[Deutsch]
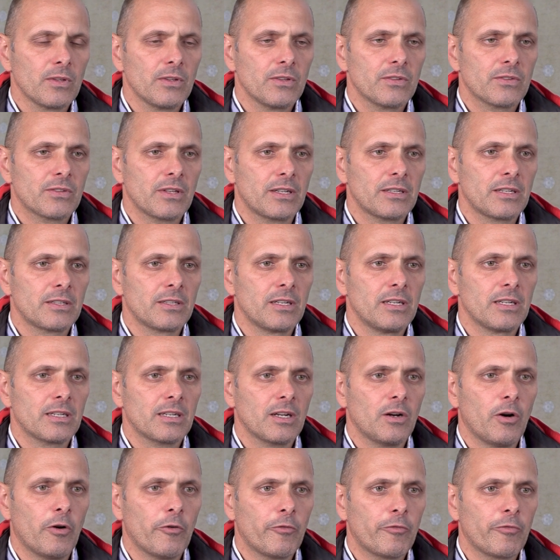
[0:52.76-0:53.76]
sind
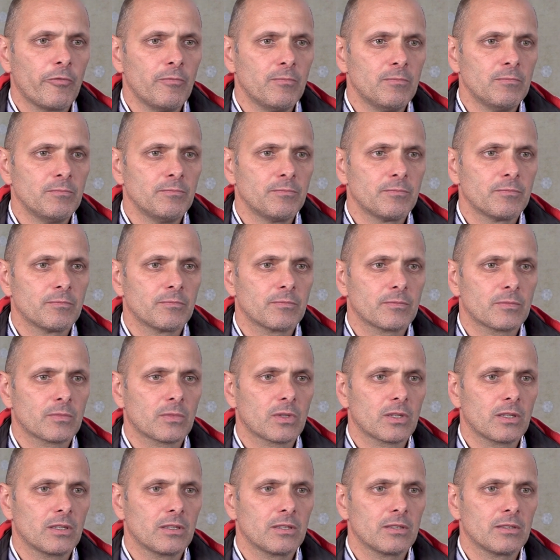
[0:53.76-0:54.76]
natürlich ein Haufen
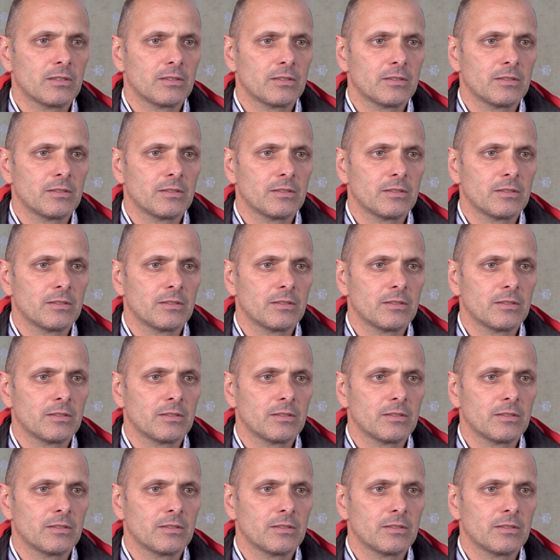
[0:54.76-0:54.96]
äh,